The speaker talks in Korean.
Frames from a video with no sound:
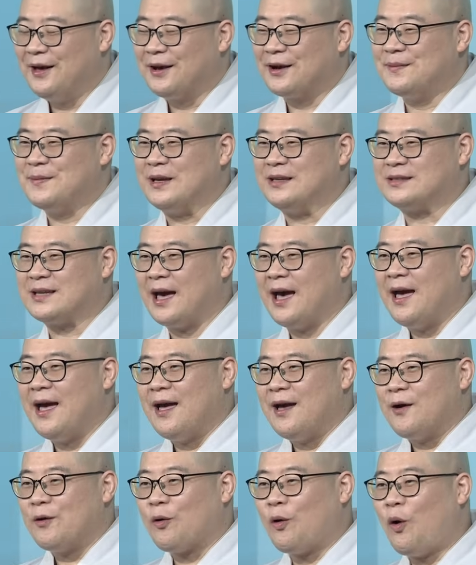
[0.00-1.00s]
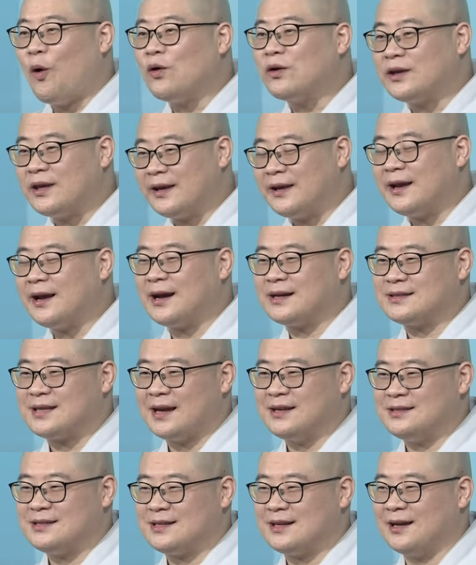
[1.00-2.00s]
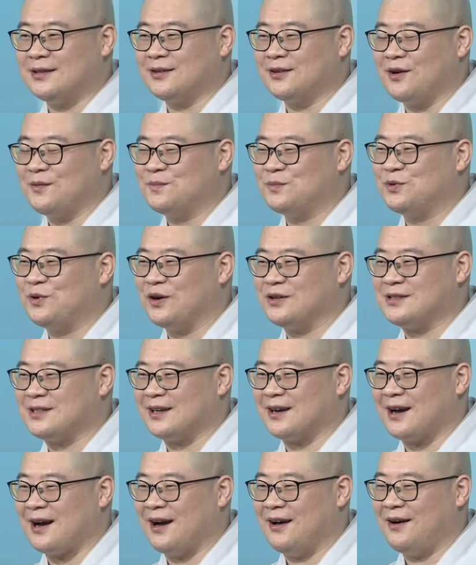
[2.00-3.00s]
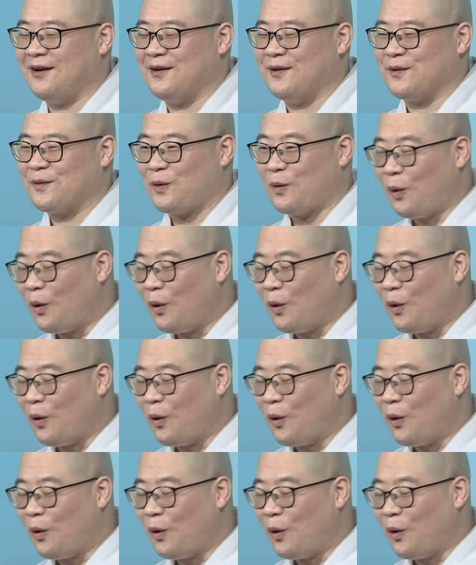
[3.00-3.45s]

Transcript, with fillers: 그러면 이제 코끼리가 상징하는 건 무엇일까요?